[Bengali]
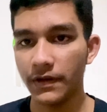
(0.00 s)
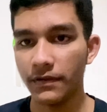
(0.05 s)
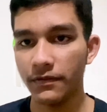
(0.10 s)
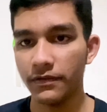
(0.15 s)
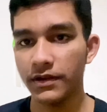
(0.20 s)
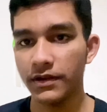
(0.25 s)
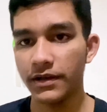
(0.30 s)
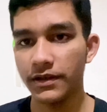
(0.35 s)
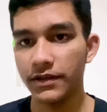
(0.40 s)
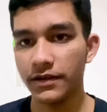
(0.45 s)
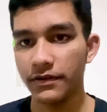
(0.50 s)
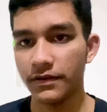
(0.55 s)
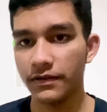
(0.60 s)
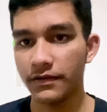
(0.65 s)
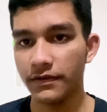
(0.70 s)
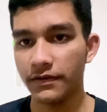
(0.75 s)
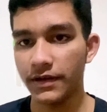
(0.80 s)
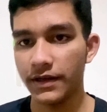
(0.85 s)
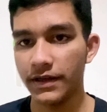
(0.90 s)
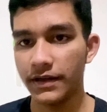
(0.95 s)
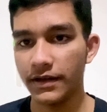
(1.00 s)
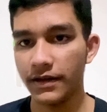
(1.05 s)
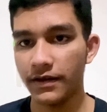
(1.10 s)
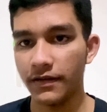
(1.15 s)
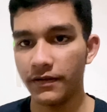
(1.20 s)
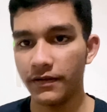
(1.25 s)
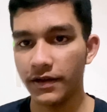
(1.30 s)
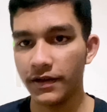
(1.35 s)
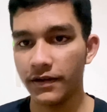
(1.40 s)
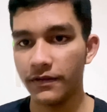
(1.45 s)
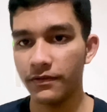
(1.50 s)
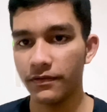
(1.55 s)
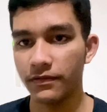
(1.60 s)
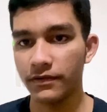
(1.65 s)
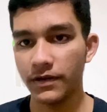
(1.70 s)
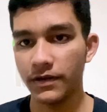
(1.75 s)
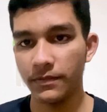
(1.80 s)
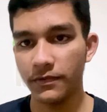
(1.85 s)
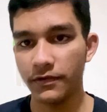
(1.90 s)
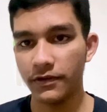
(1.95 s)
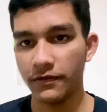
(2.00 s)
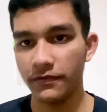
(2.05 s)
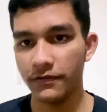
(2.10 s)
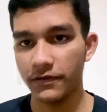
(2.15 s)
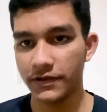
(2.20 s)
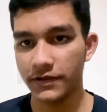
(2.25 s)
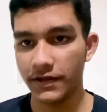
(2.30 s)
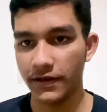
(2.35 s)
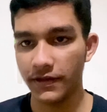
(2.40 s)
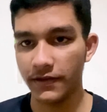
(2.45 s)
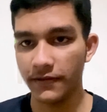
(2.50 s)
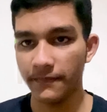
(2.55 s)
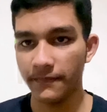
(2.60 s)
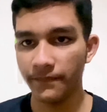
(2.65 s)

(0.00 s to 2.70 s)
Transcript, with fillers: ওদের জন্য এটা অনেক গুরুত্বপূর্ণ অনুষ্ঠান